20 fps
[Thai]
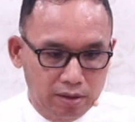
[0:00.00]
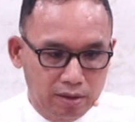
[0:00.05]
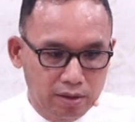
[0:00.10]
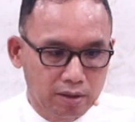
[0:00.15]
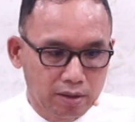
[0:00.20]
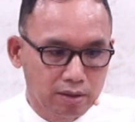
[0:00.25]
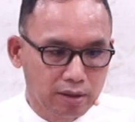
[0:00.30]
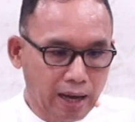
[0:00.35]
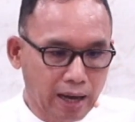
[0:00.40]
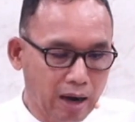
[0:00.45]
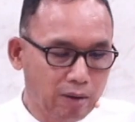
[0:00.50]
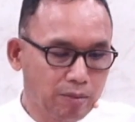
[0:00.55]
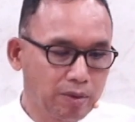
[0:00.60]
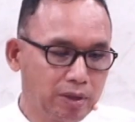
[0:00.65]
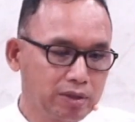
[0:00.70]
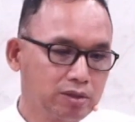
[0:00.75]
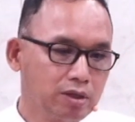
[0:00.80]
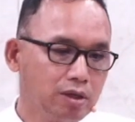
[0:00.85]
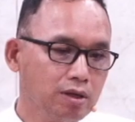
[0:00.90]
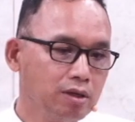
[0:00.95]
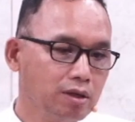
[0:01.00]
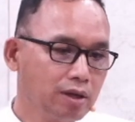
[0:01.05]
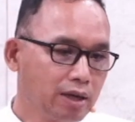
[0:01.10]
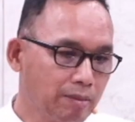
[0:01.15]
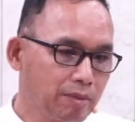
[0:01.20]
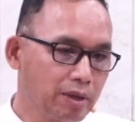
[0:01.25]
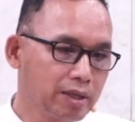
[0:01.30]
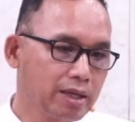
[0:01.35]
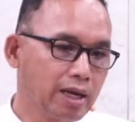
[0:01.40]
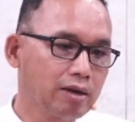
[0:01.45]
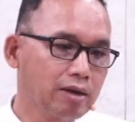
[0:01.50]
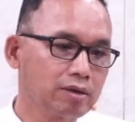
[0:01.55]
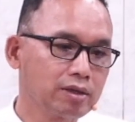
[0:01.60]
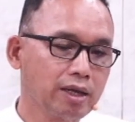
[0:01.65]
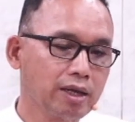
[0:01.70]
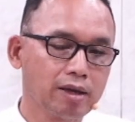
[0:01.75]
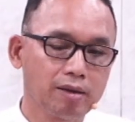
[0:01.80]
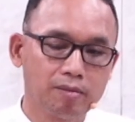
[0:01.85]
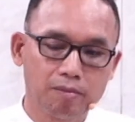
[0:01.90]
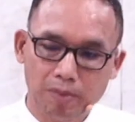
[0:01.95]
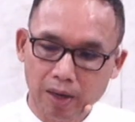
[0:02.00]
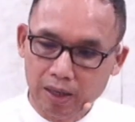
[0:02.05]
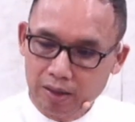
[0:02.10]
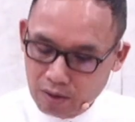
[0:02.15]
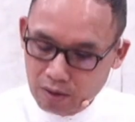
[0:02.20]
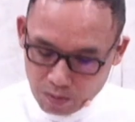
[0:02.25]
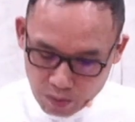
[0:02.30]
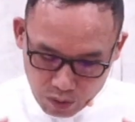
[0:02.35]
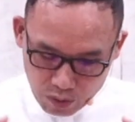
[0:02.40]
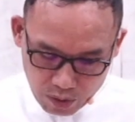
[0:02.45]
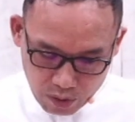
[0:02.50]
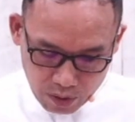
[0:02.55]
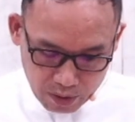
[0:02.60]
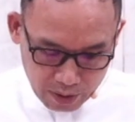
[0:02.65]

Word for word: ข่าวประเสริฐหรือคำพยานเหล่านี้ไปถึงผู้คน